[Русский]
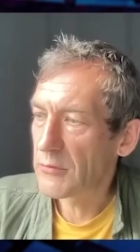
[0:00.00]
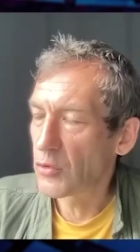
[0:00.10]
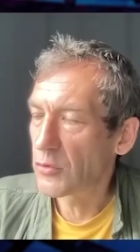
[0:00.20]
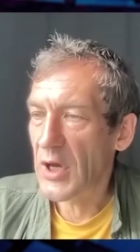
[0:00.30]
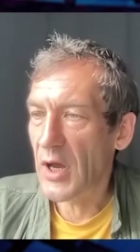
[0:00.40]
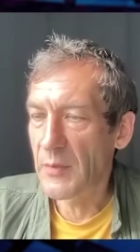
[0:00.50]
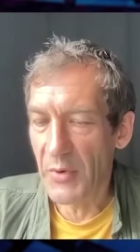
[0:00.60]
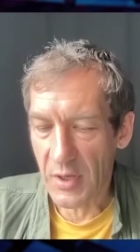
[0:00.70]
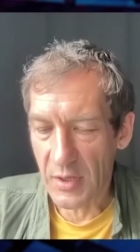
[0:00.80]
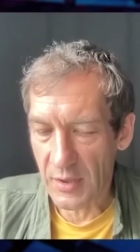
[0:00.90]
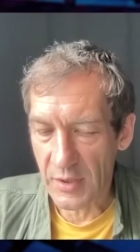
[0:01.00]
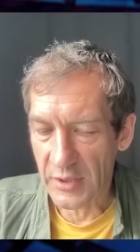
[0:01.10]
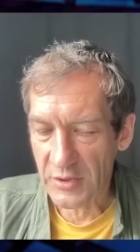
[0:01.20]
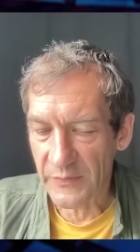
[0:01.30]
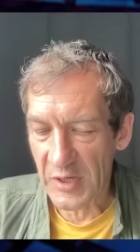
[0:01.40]
тут как бы э,
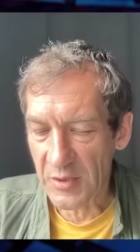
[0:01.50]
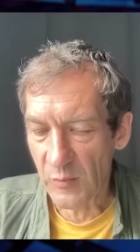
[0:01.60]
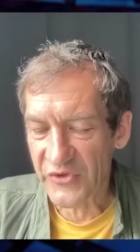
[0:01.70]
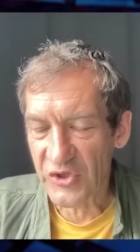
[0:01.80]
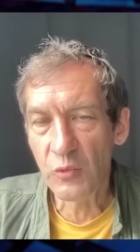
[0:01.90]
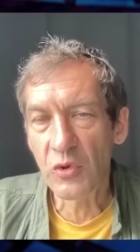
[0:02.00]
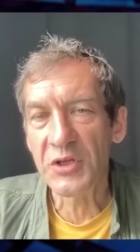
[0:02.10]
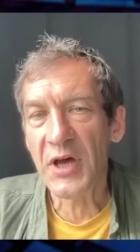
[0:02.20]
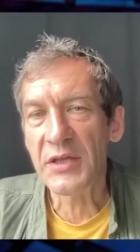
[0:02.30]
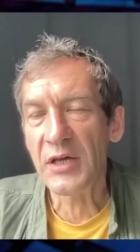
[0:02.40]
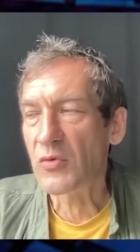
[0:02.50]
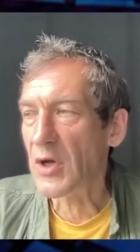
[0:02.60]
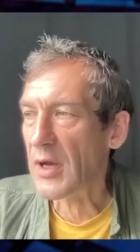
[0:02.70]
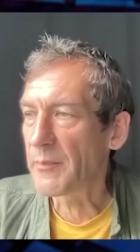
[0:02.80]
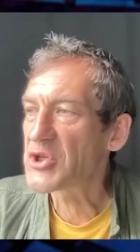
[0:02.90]
это, этому всему канонаду,
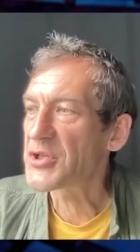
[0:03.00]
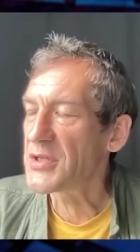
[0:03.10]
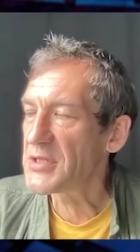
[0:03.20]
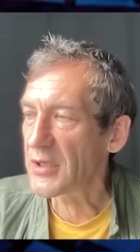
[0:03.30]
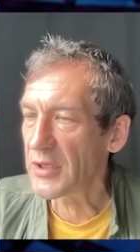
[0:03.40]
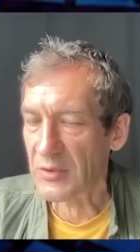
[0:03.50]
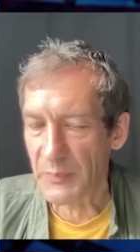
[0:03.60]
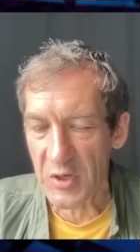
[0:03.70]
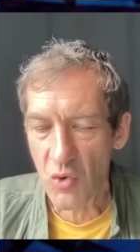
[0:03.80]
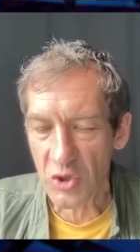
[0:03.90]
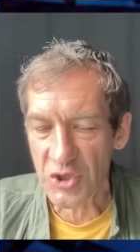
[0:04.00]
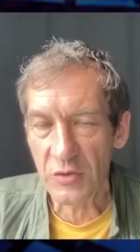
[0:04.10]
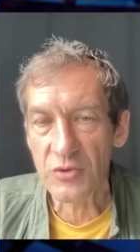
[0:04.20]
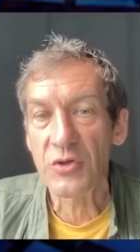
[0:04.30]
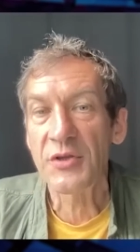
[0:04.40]
как обычно делает
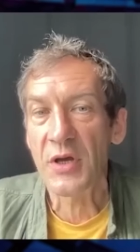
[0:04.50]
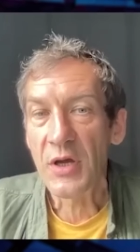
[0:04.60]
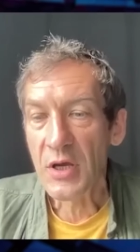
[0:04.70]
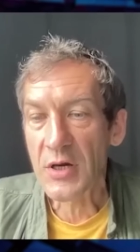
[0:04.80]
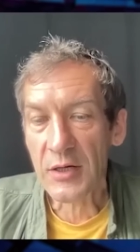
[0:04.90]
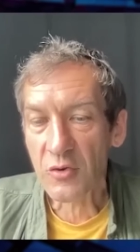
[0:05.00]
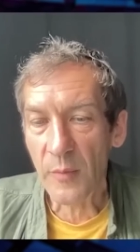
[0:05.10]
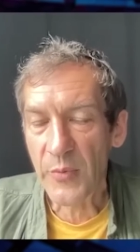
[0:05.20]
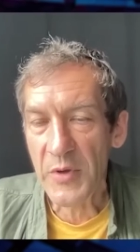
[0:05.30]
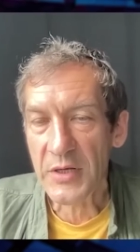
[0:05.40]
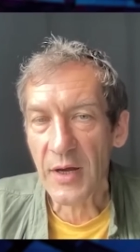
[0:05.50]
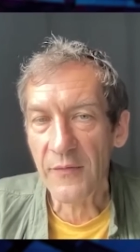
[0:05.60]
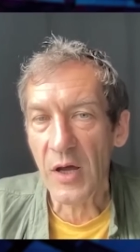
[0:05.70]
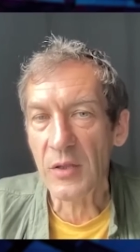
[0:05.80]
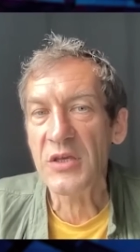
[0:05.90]
Пригожин, он сегодня карту
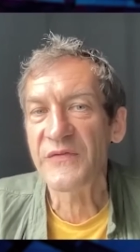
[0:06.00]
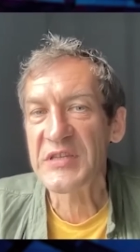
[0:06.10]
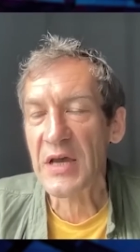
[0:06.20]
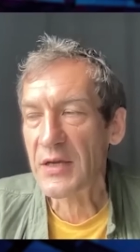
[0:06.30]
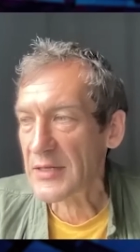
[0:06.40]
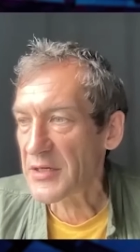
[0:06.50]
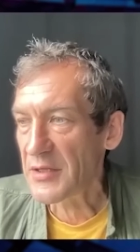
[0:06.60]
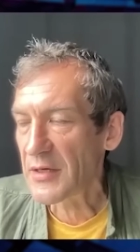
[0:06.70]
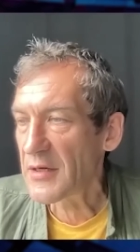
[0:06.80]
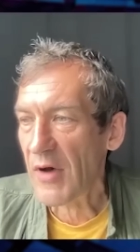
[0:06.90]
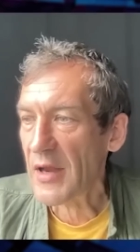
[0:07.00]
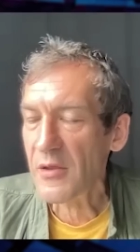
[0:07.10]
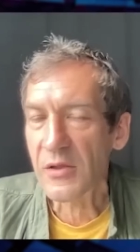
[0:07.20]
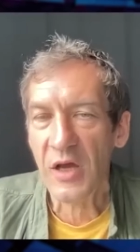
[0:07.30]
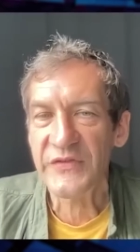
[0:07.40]
опубликовал и в закадре
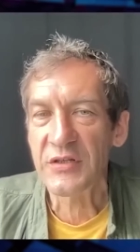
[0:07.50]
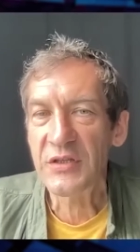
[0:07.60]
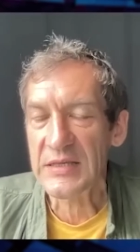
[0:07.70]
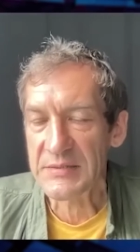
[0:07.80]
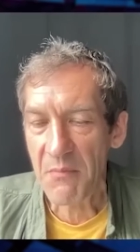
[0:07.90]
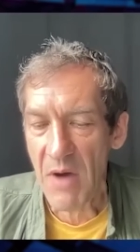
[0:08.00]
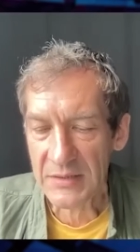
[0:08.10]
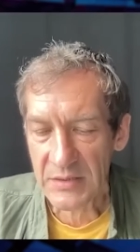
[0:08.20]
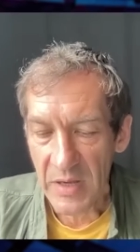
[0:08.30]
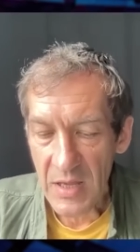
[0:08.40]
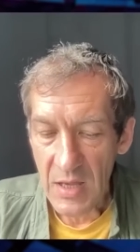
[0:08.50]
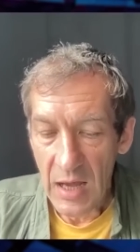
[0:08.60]
наговорил, как всегда, с матом